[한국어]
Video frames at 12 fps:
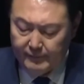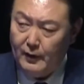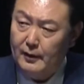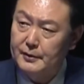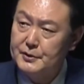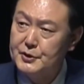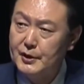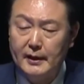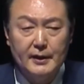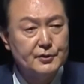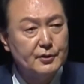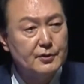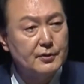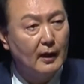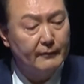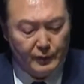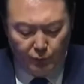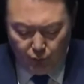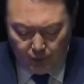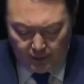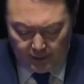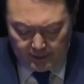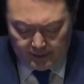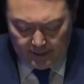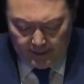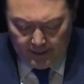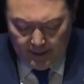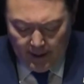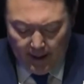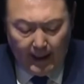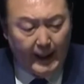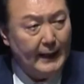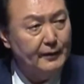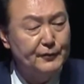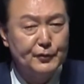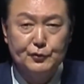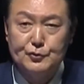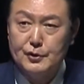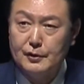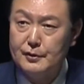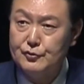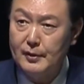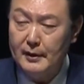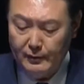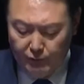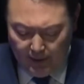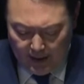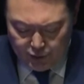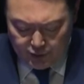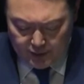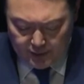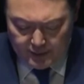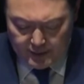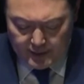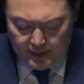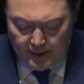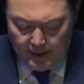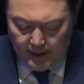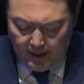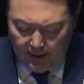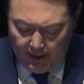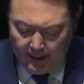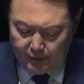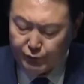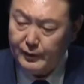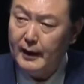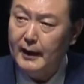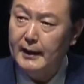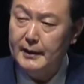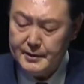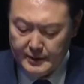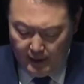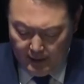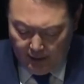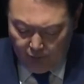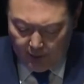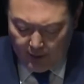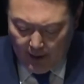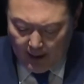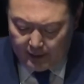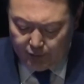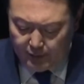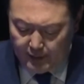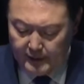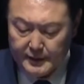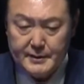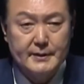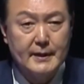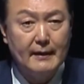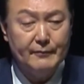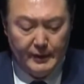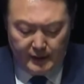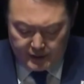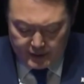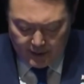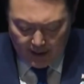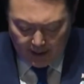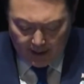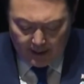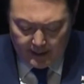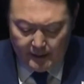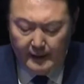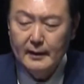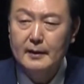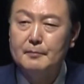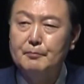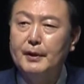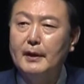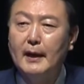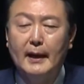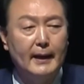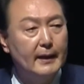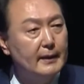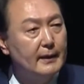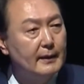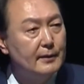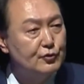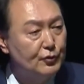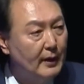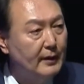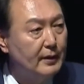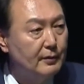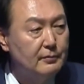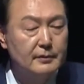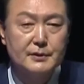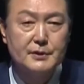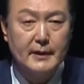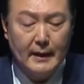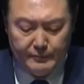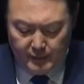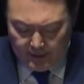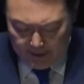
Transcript: 임명한 경우가 있었다고 하지만 그 경우에도 여야 합의로 했던 것 이렇게 지적했습니다. 그 용산 대통령실은 총선을 앞두고 흠집내기를 위한 야당의 정치특검이란 입장을 다시 한번